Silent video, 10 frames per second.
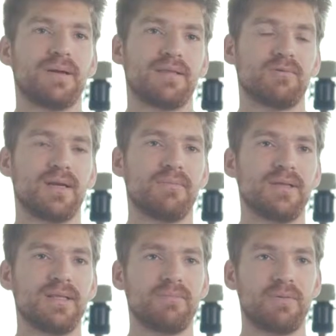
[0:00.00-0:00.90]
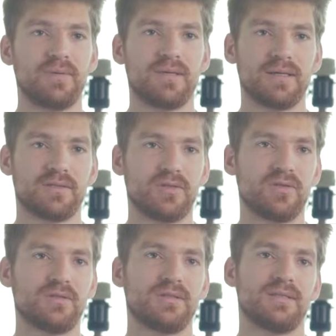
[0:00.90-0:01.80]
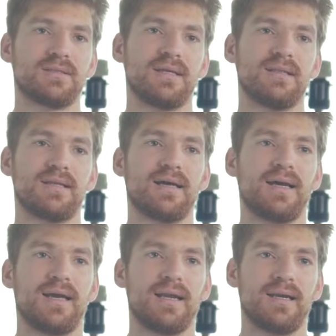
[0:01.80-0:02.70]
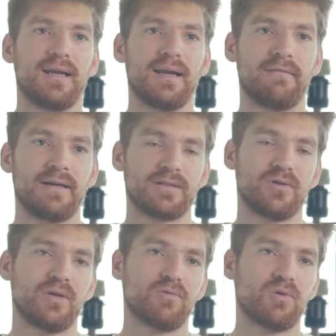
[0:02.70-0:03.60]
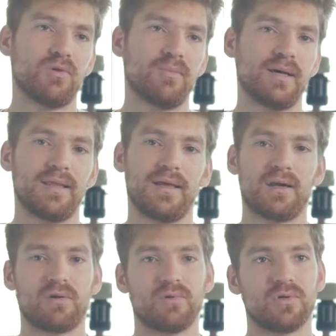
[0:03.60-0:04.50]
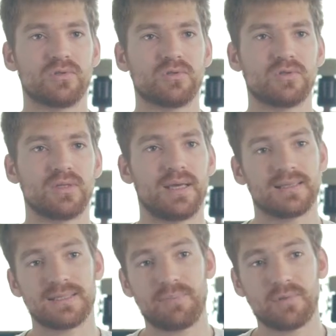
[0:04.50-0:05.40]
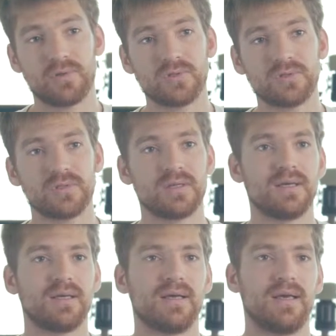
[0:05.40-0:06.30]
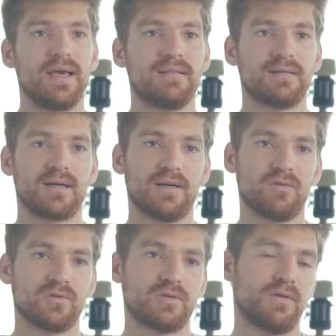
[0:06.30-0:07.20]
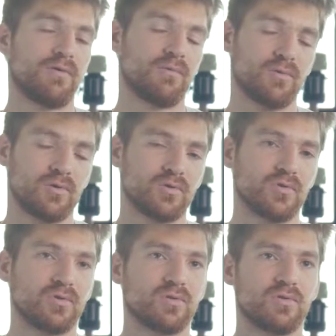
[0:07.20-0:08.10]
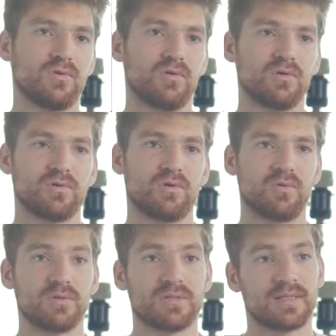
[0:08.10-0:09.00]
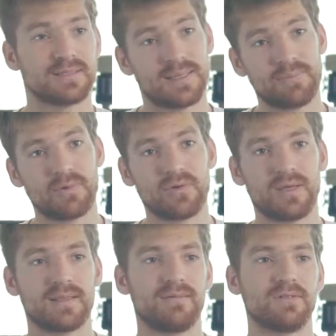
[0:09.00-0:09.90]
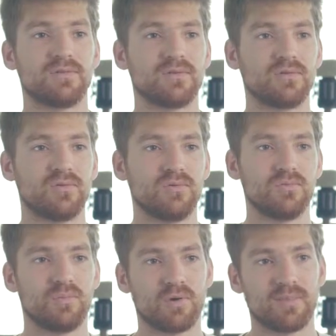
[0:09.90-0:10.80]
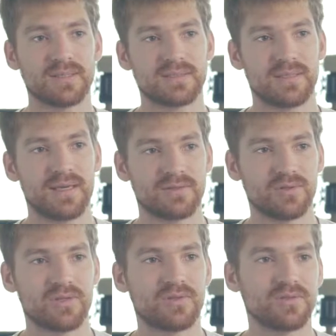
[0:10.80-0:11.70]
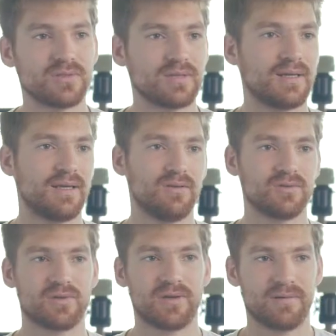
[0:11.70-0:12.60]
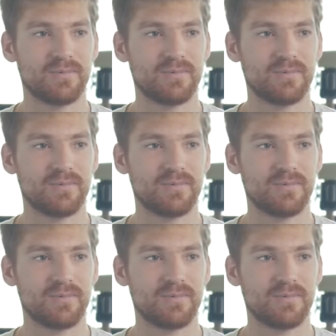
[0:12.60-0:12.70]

Particularmente mi investigación se centra en la navegación autónoma de robots hexápodos en terrenos dificultosos. Los robots hexápodos, que tal vez son un poco más exóticos y no son los que